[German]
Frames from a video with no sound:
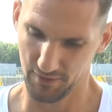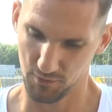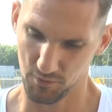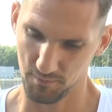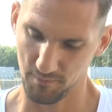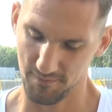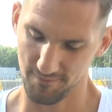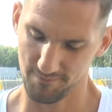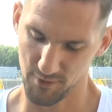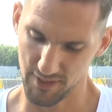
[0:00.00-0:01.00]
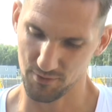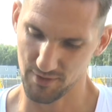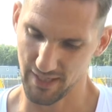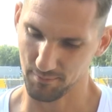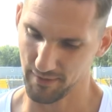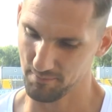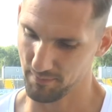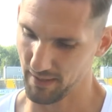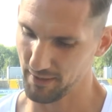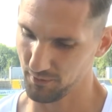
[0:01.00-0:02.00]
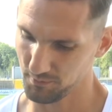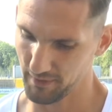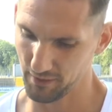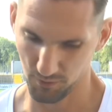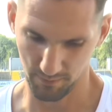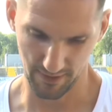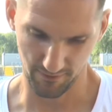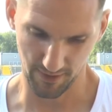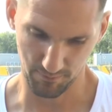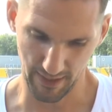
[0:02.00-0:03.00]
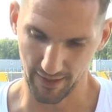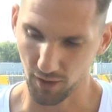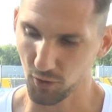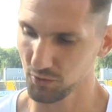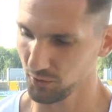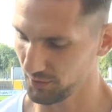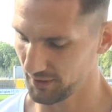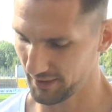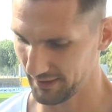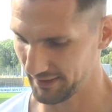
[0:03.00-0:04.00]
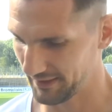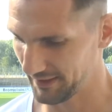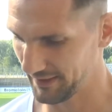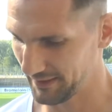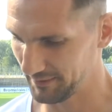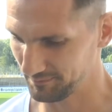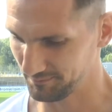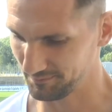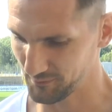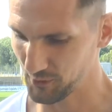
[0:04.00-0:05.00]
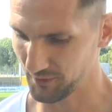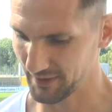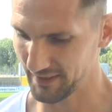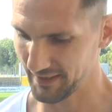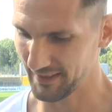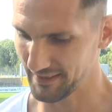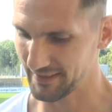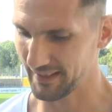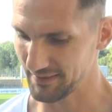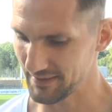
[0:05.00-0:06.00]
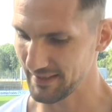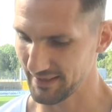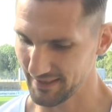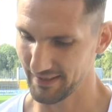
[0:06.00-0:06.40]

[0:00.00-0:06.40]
und muss dazu sagen, mein Papa und mein Opa waren beide auch Torhüter. Ähm, und äh, dann äh,